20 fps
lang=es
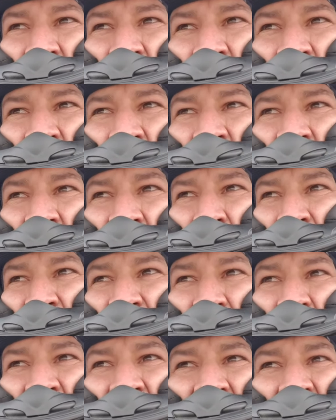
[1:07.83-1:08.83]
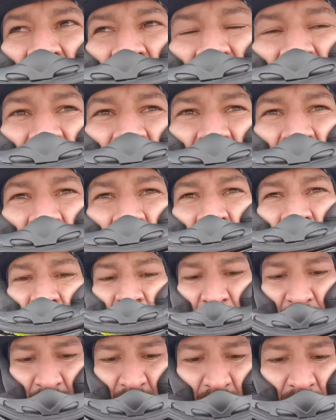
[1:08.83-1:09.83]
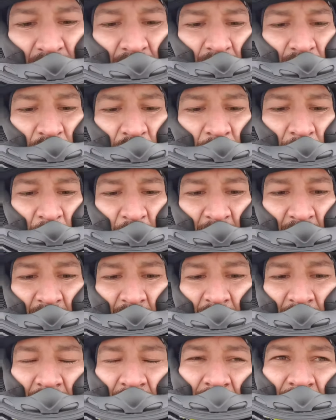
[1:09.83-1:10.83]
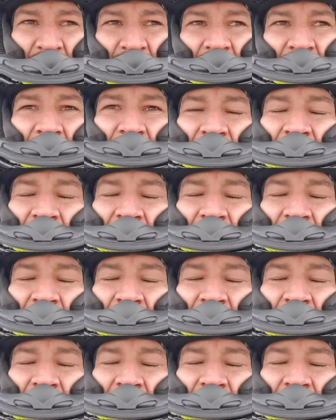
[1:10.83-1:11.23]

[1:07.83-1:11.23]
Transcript: un poco que me explican es que los motociclistas no pueden ingresar.